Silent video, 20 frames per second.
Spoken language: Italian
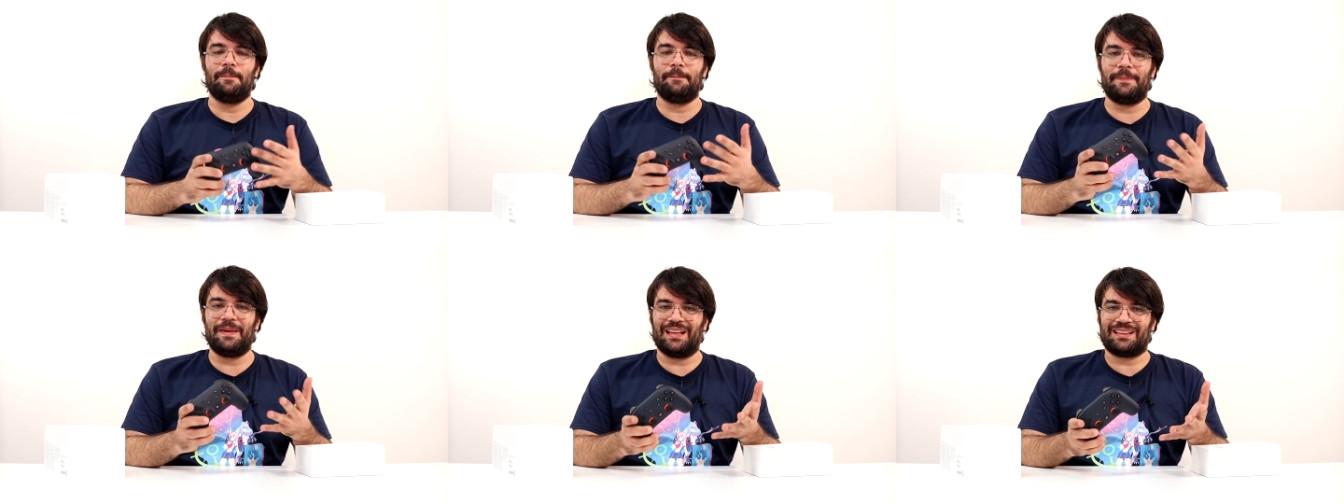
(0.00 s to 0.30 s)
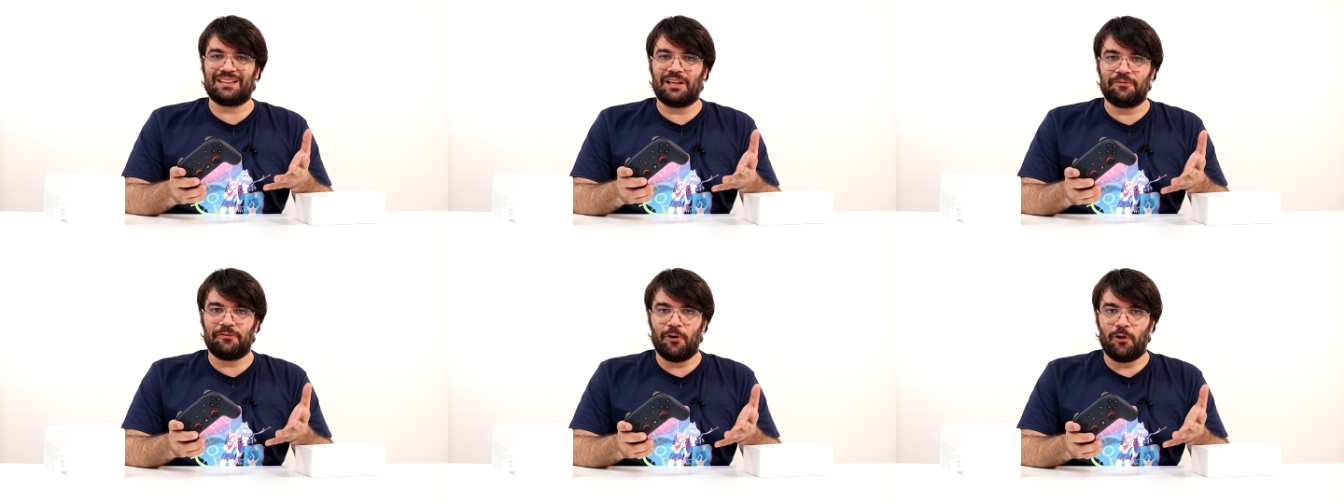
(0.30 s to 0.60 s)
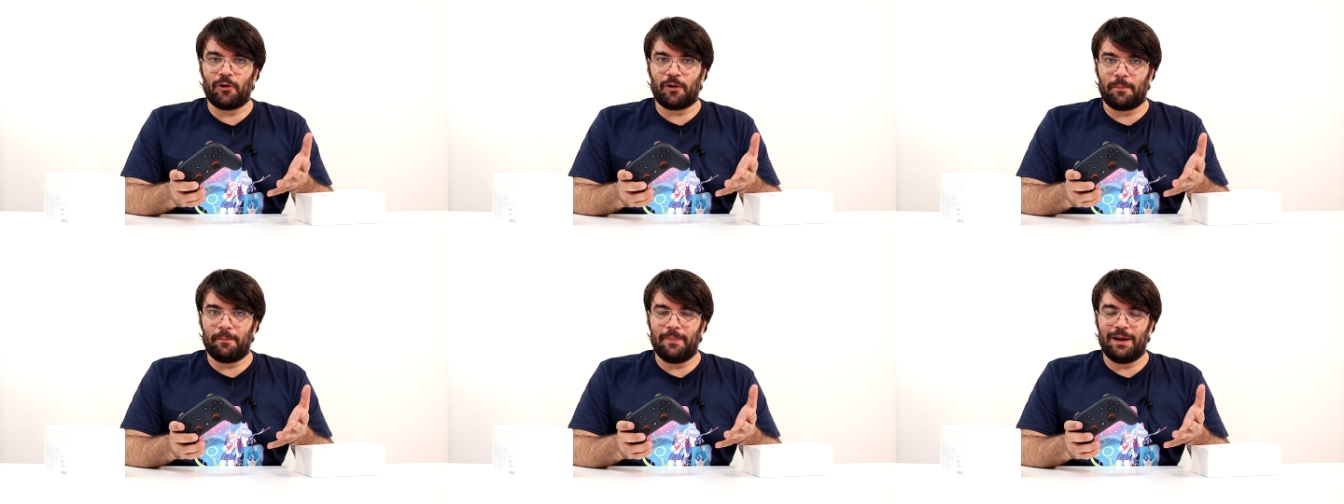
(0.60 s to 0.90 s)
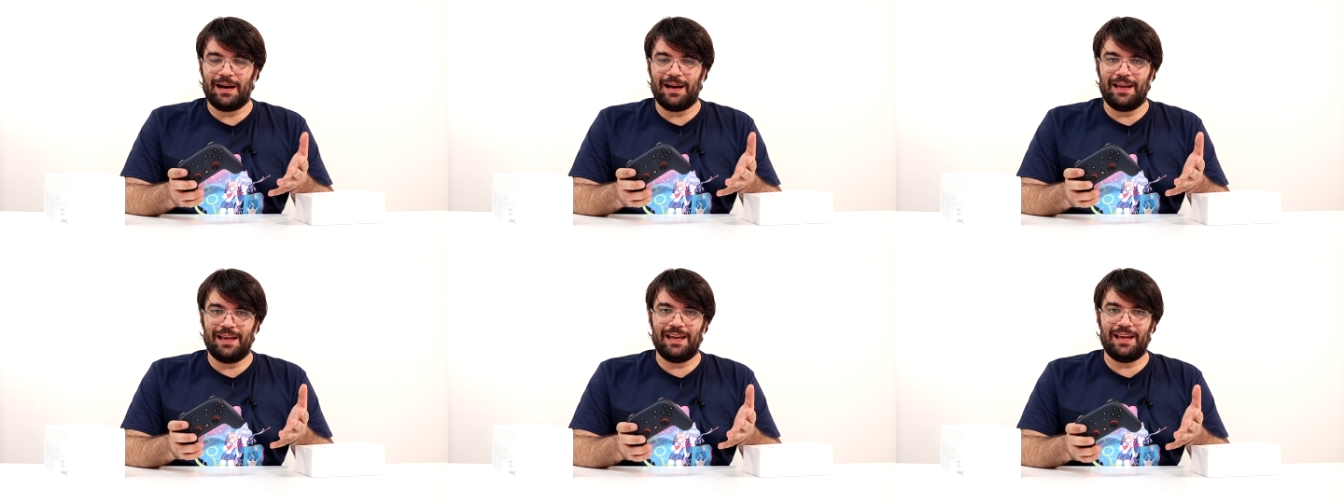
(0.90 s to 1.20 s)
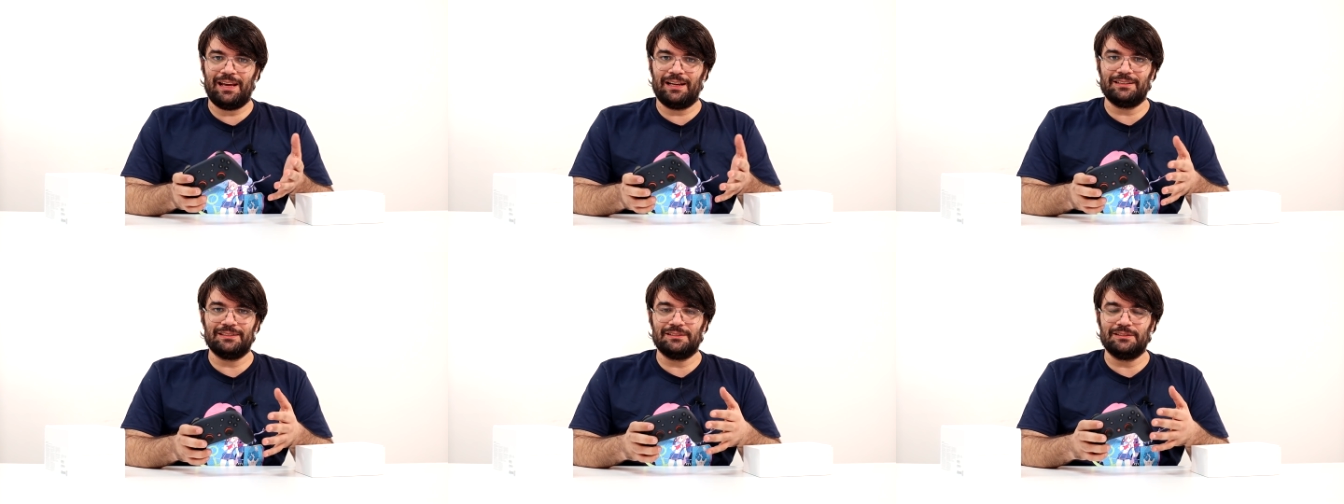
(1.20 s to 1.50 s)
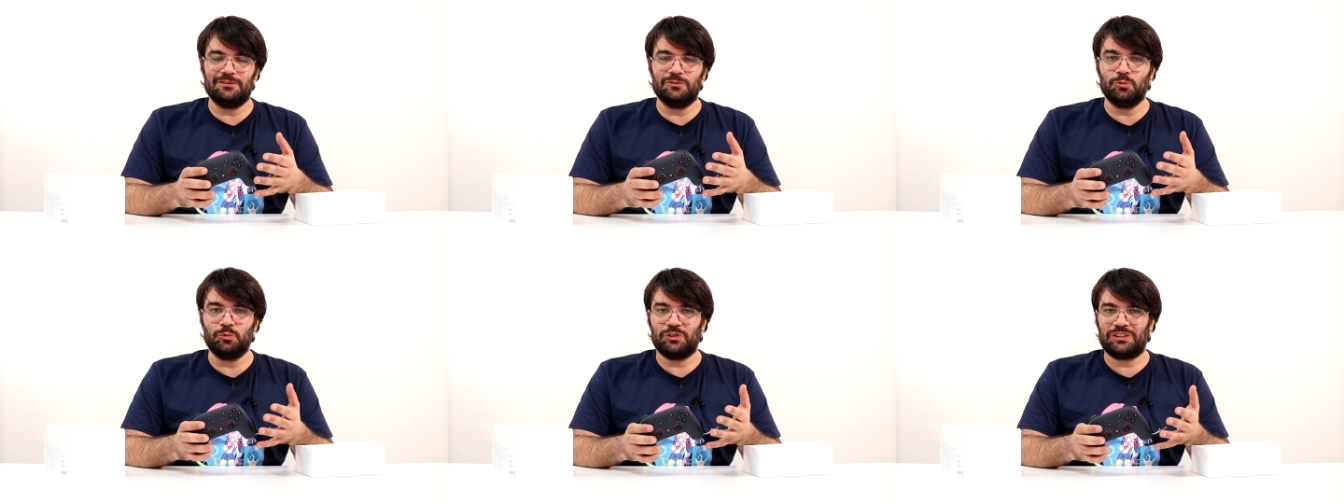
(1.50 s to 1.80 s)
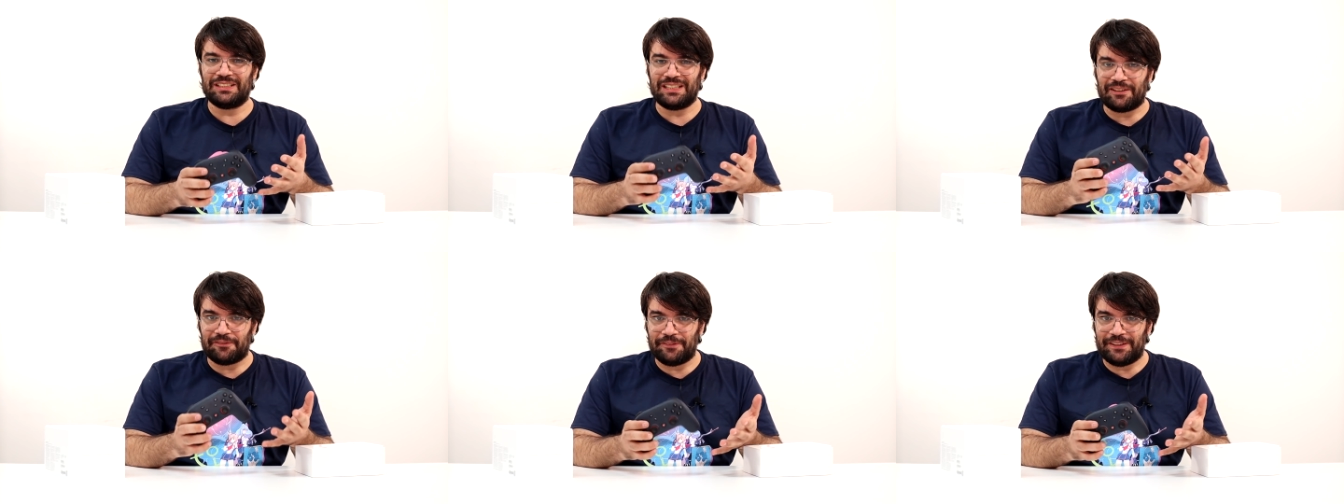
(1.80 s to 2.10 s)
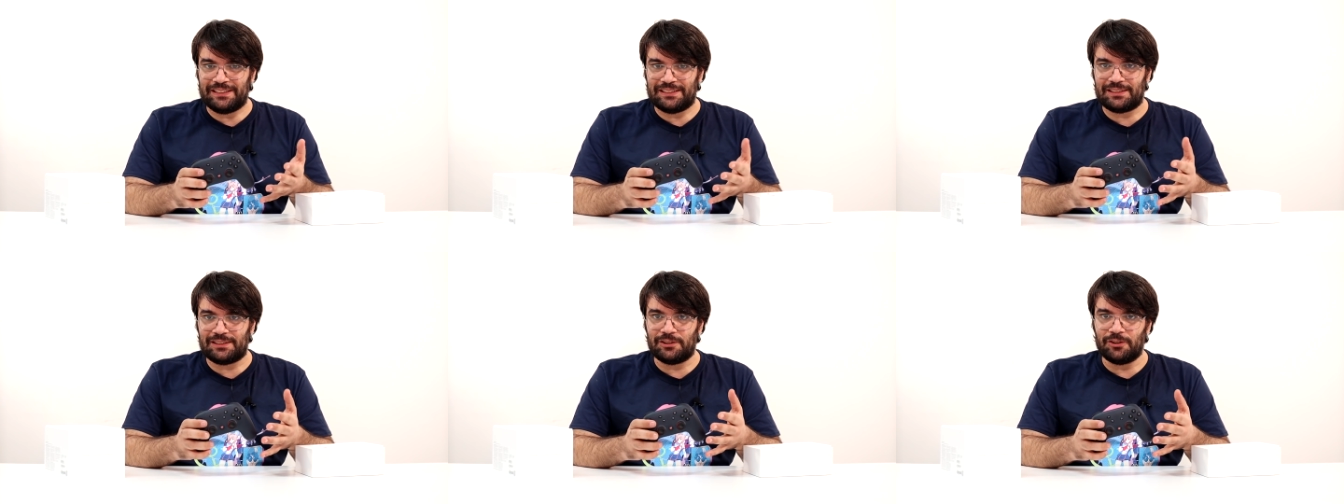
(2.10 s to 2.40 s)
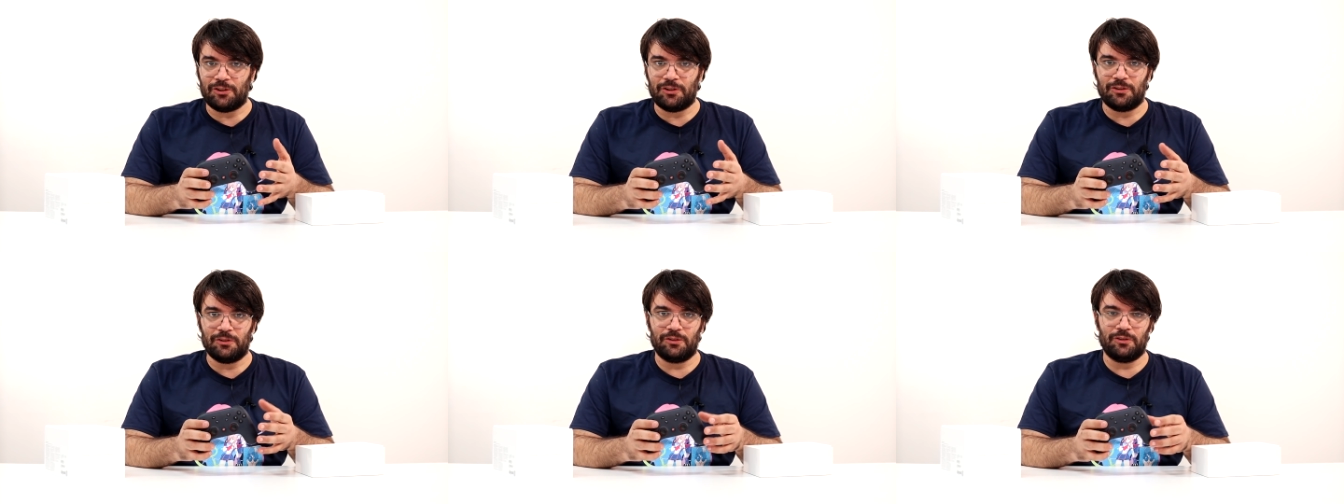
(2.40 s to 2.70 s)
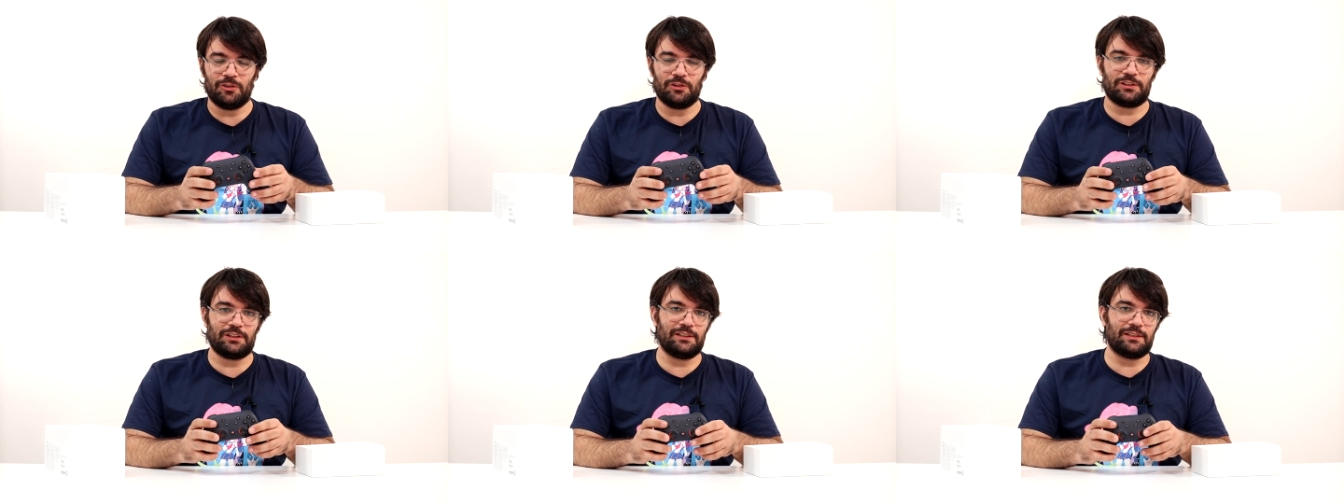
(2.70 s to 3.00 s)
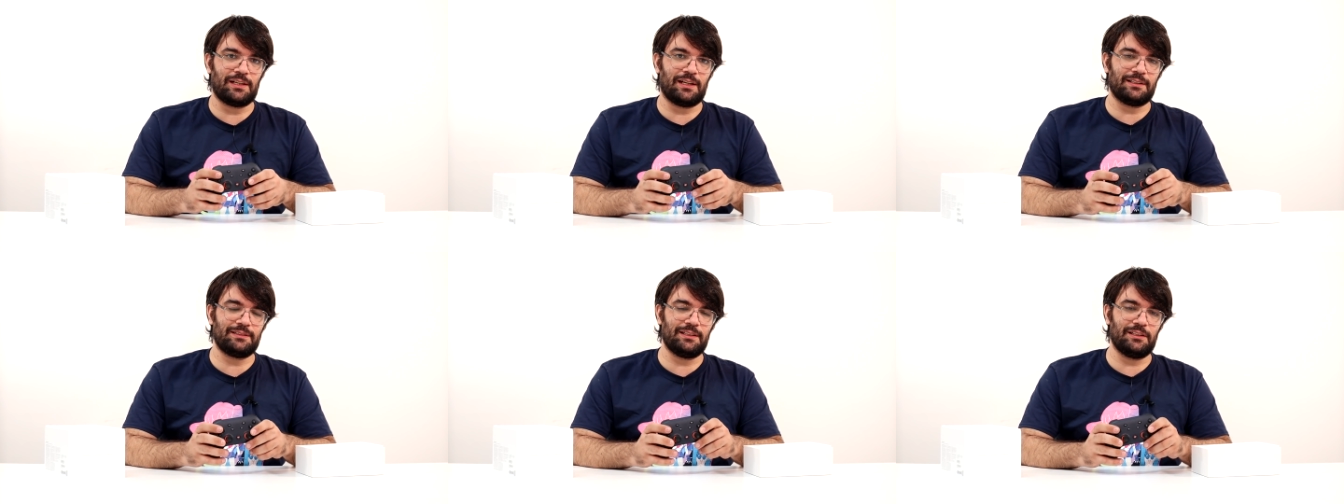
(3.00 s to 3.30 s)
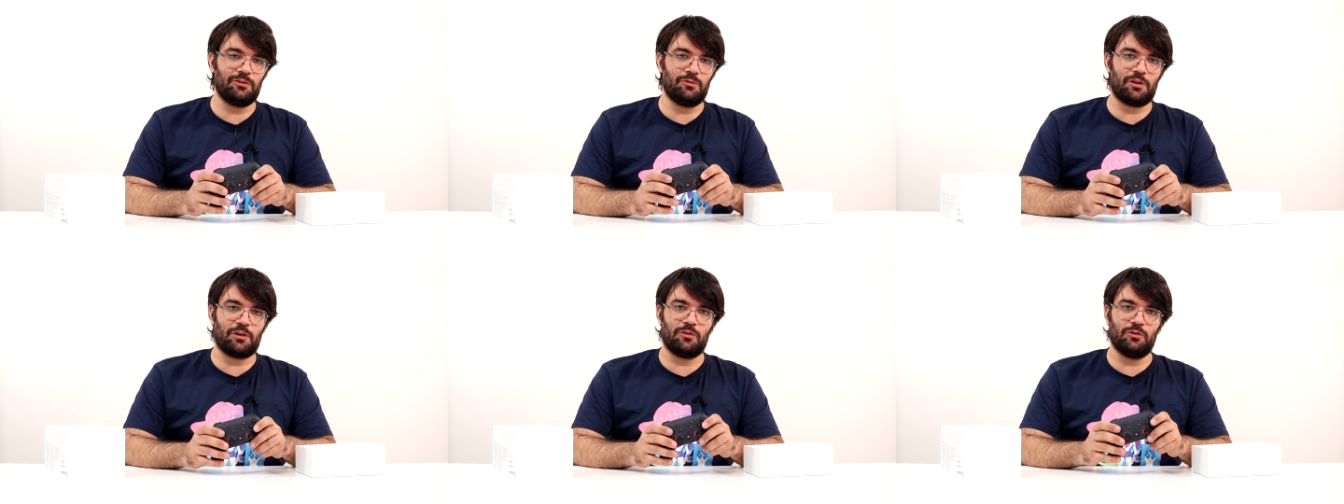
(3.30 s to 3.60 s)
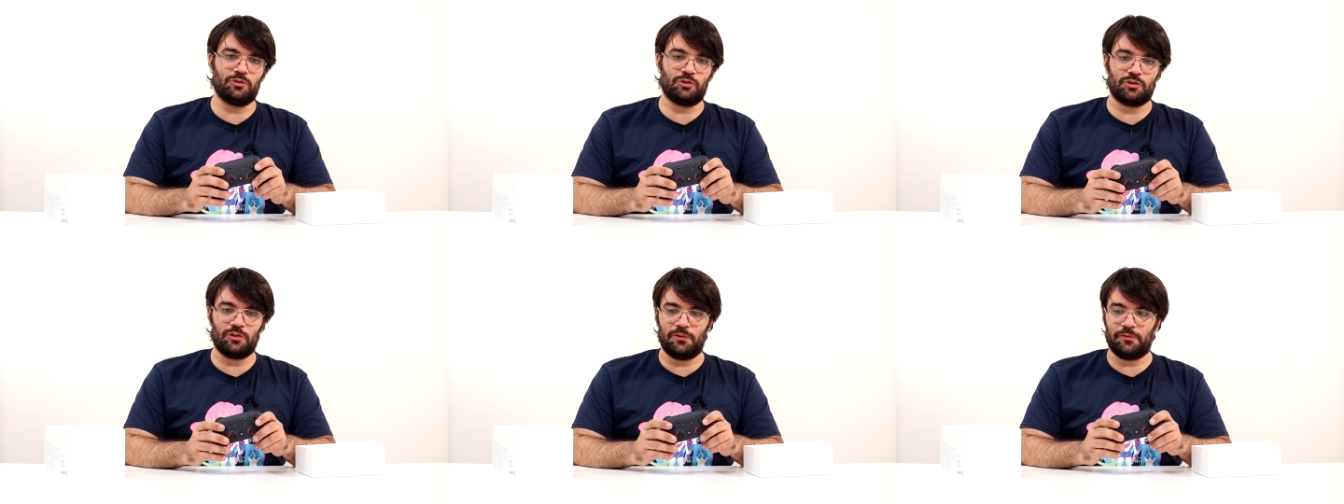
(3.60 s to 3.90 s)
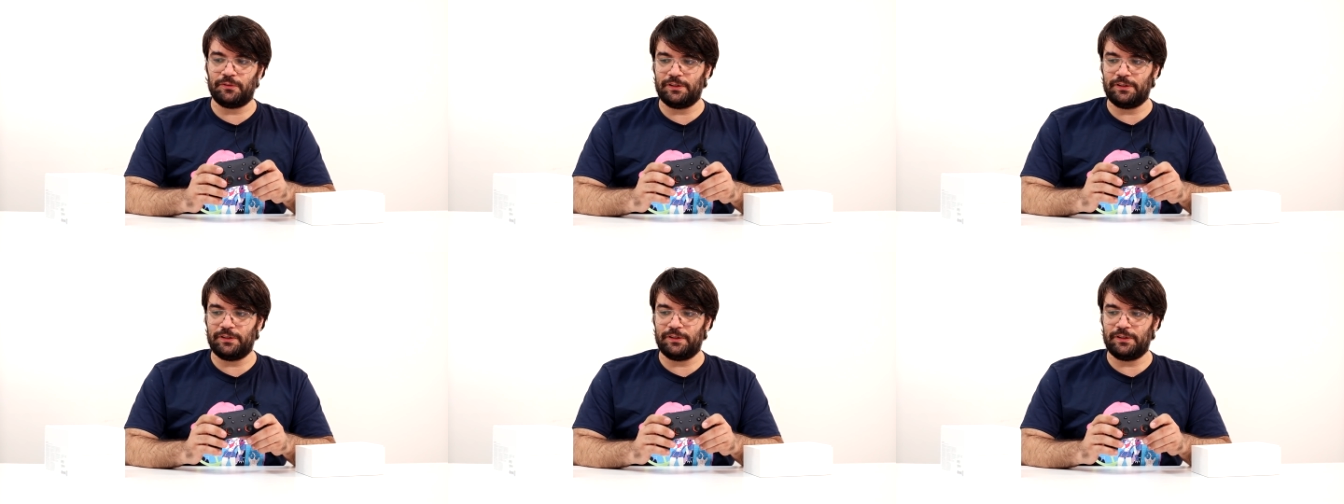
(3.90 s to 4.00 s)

piattaforma, è un servizio, non si tratta di una console